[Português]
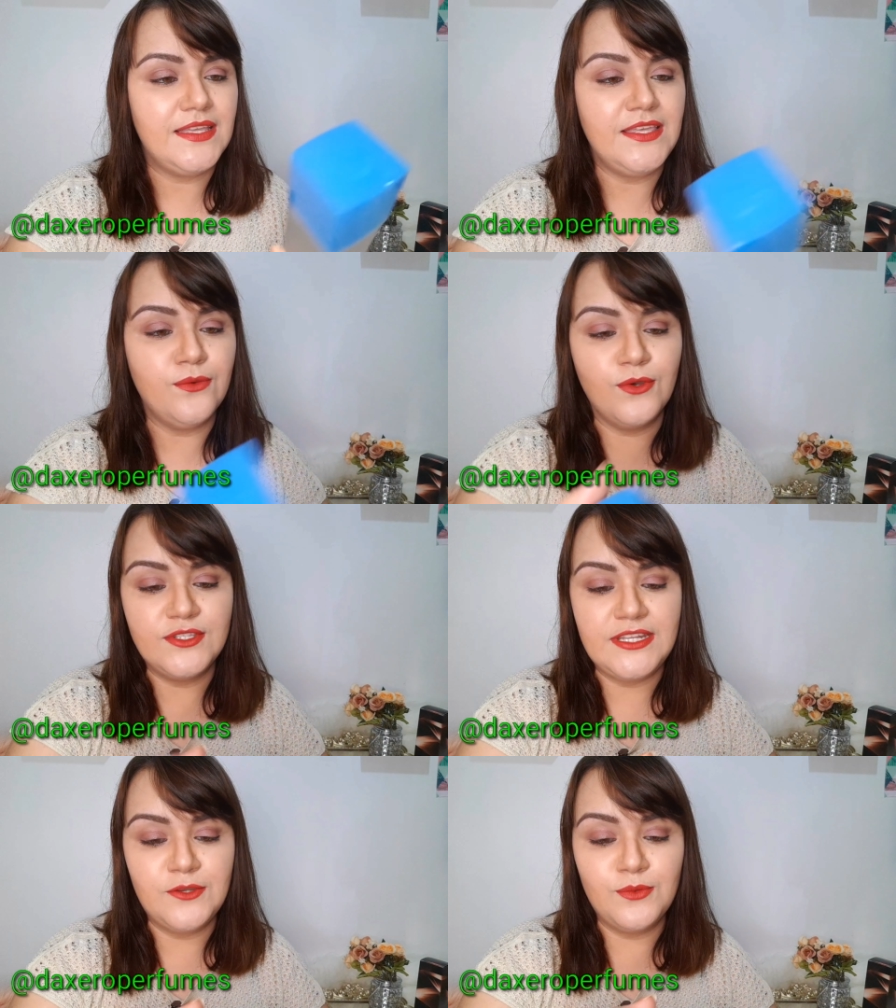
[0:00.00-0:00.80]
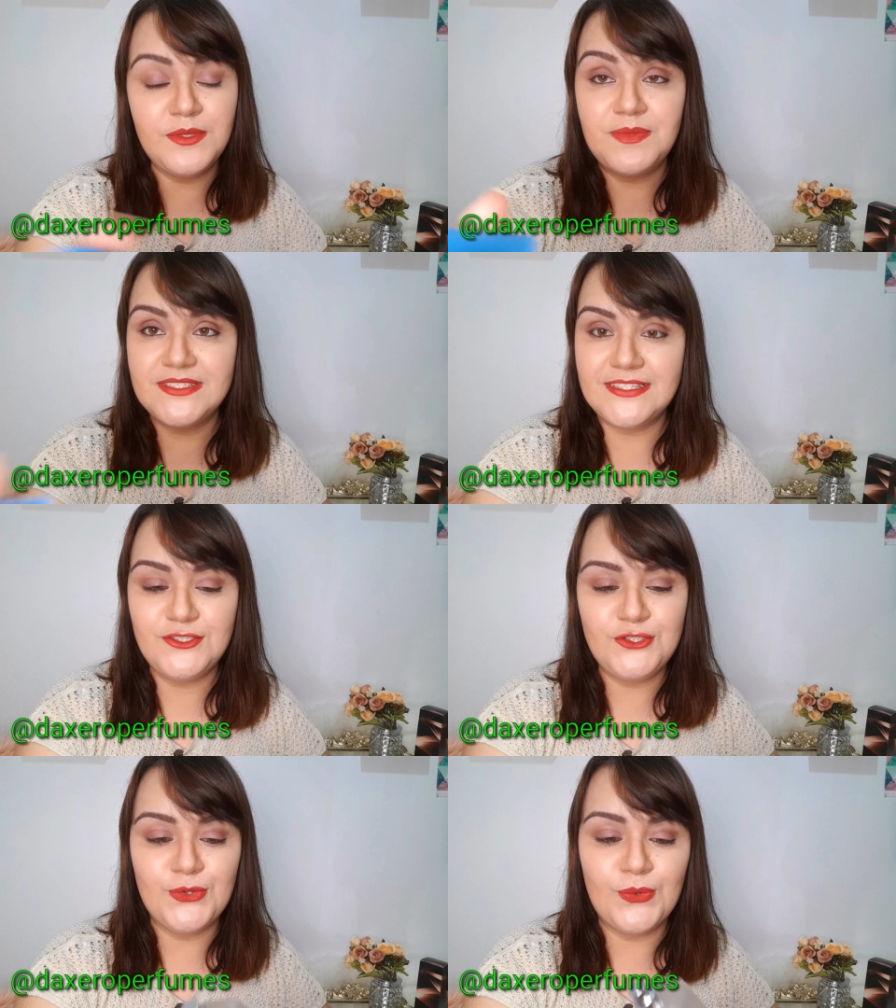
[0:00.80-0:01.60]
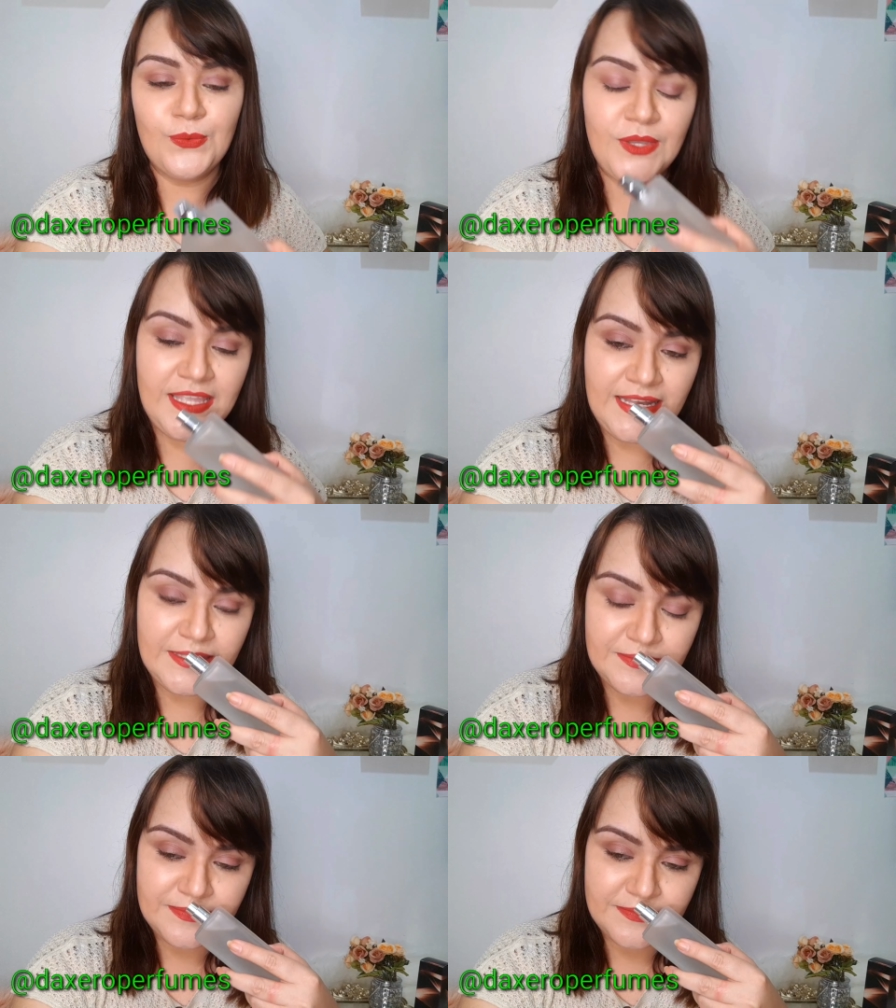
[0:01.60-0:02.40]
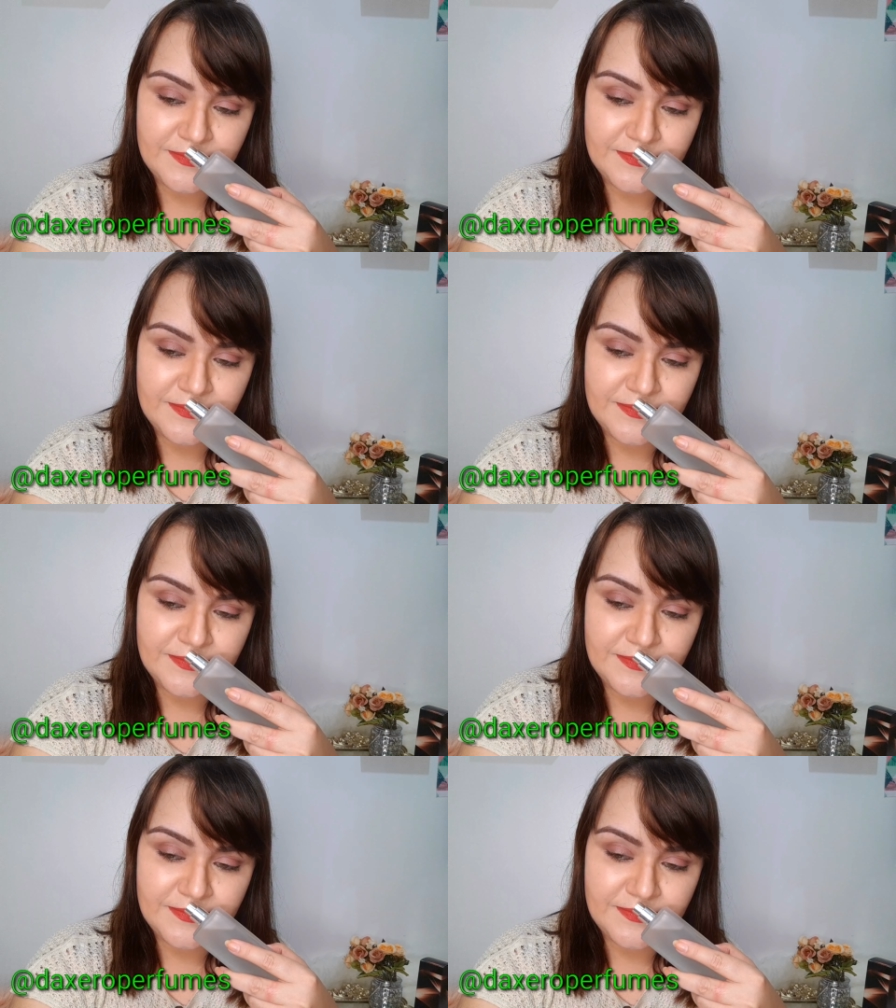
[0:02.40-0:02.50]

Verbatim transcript: E o Rodrigo me presenteou com ele.